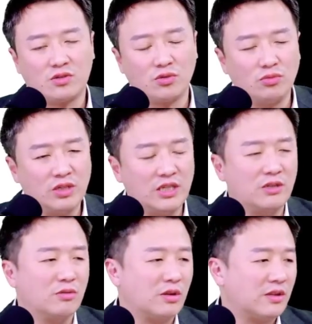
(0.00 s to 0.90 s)
朱
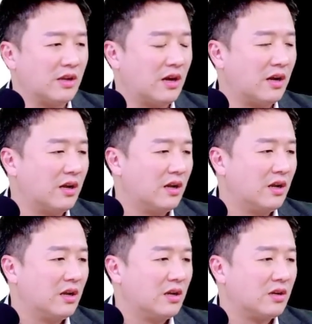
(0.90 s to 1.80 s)
立伦啊，
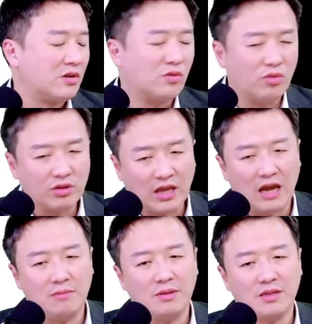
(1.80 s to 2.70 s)
郭
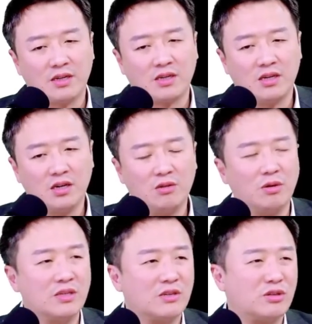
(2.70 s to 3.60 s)
台铭啊，柯
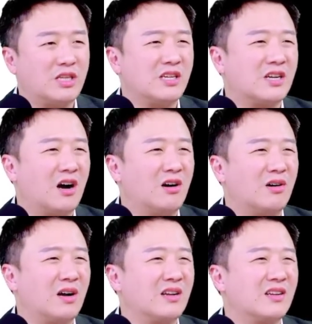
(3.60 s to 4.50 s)
文哲去挺高
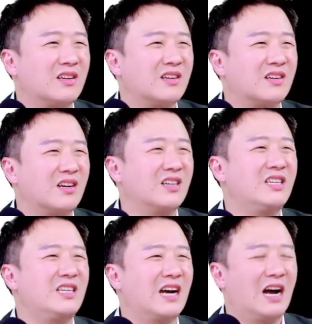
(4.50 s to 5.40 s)
宏安可
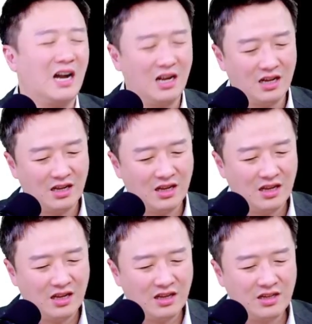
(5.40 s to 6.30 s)
以呀，
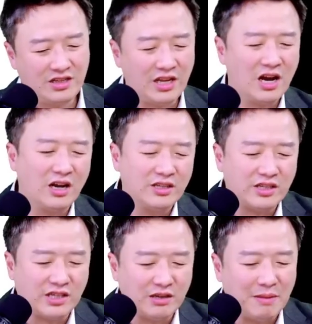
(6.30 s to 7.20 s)
你挺二十
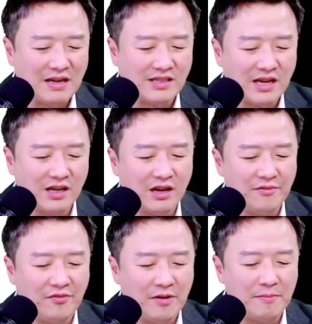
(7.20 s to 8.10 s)
四趴，三个
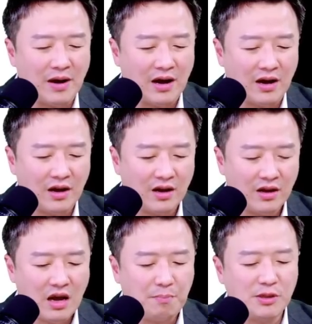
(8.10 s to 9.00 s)
人分嘛。
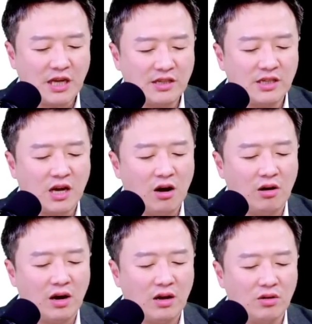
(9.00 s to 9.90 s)
他不相信高
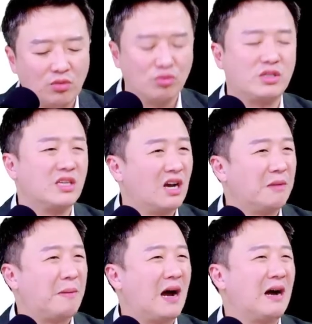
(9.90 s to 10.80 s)
宏安五十
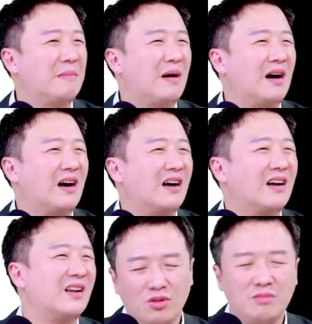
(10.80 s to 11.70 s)
二趴嘛，
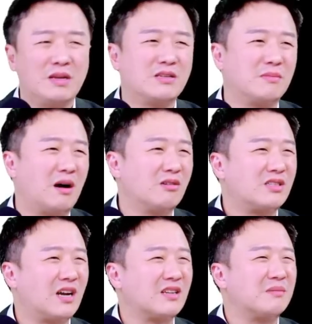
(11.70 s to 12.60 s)
所以没什么好
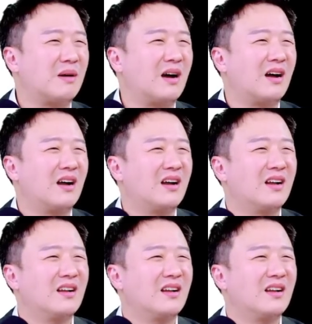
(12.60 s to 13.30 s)
讲的嘛，